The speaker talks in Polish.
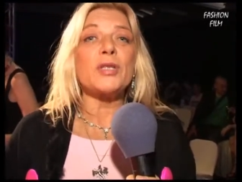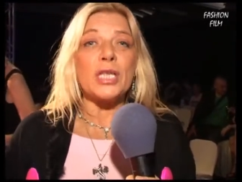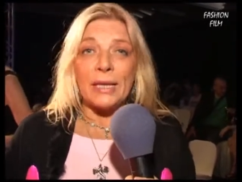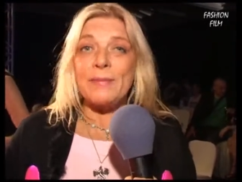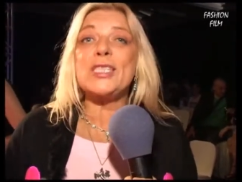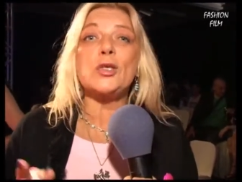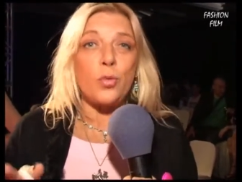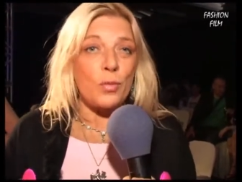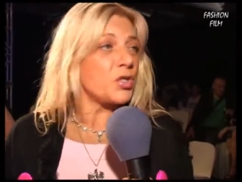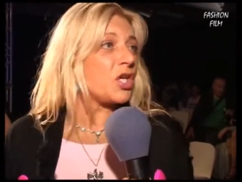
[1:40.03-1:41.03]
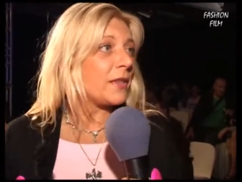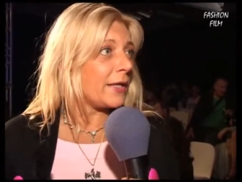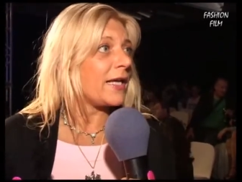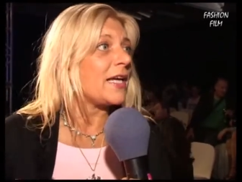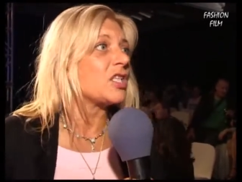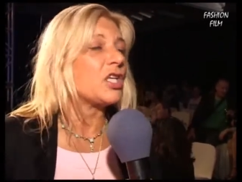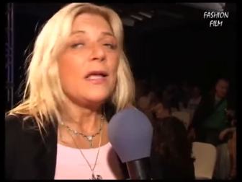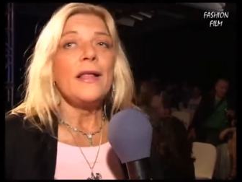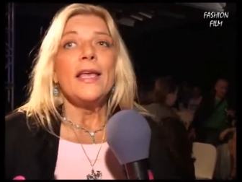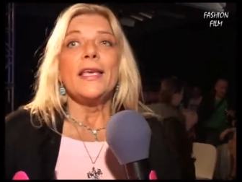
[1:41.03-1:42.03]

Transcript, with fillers: Wiem, że tam jest tłum dziennikarzy.